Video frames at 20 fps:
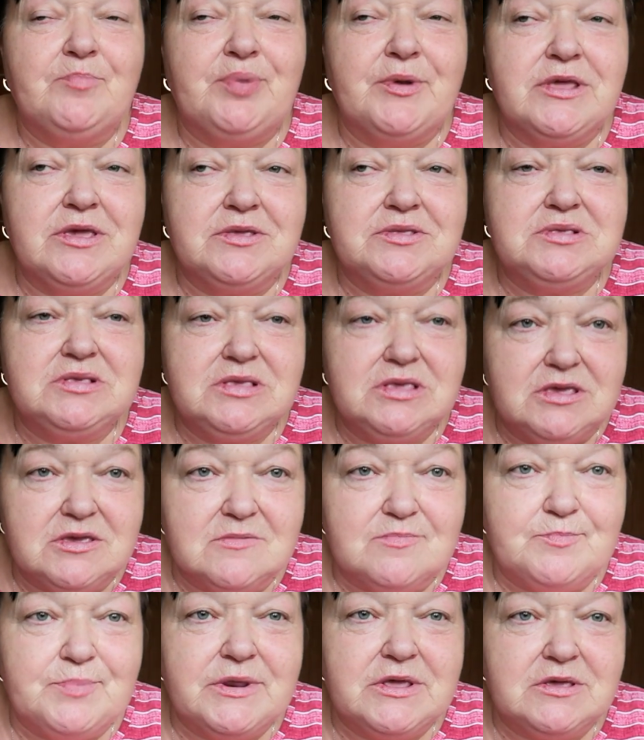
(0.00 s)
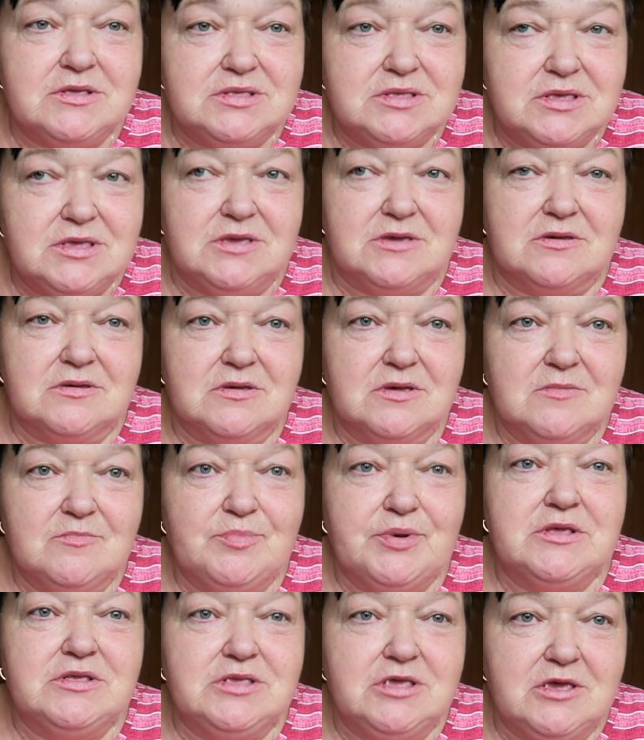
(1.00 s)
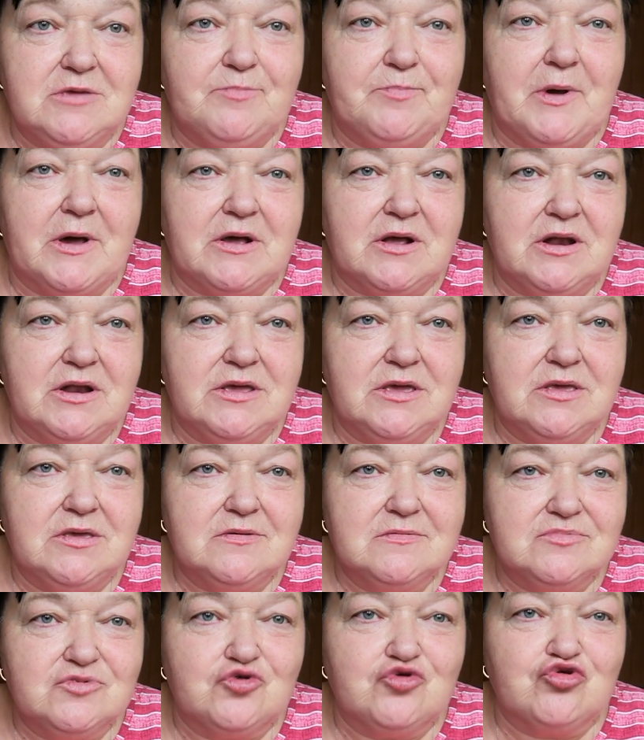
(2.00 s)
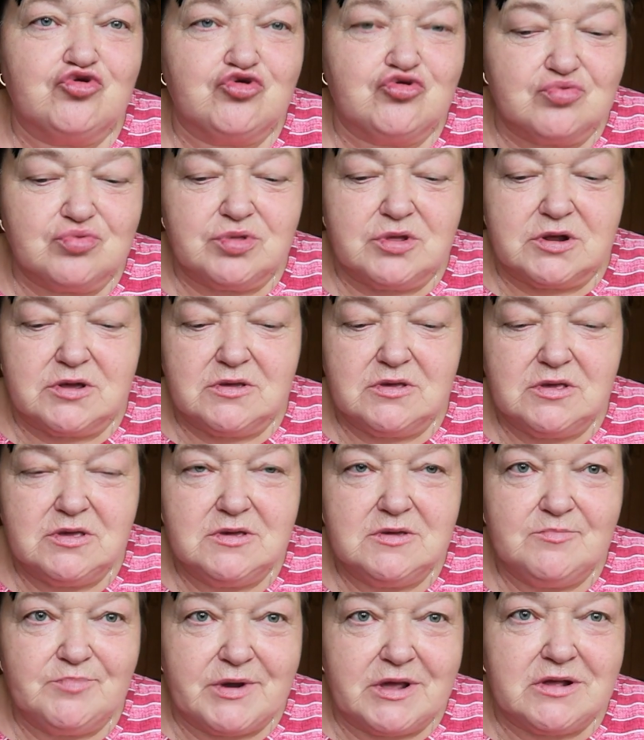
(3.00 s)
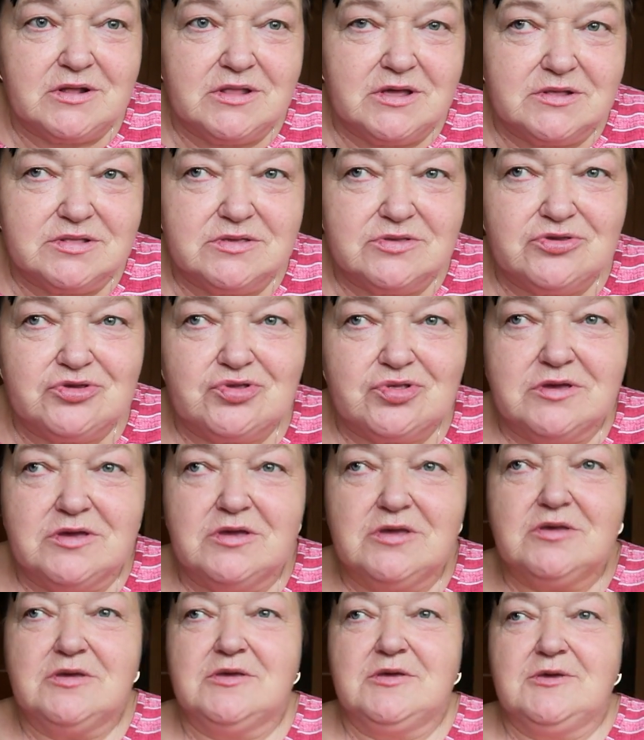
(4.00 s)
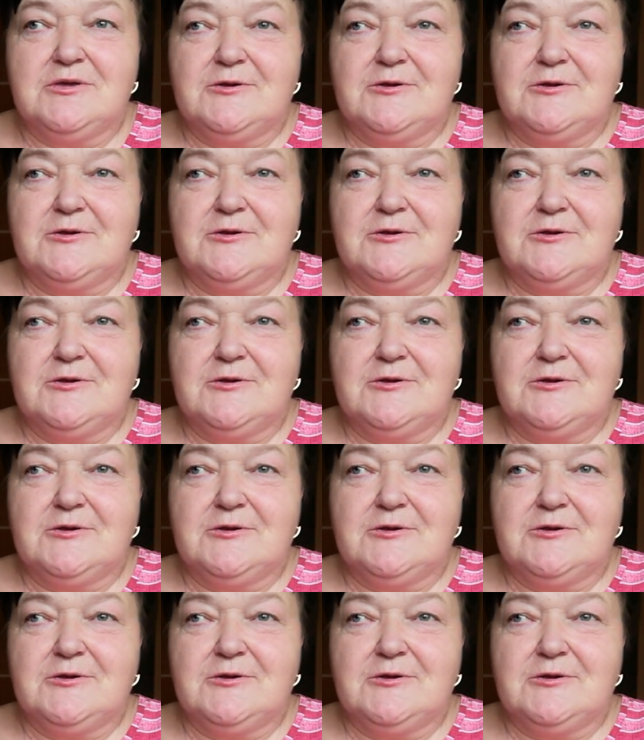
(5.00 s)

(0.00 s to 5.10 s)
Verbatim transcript: Приди, приди, приди и поклей, чучундра прокладочная.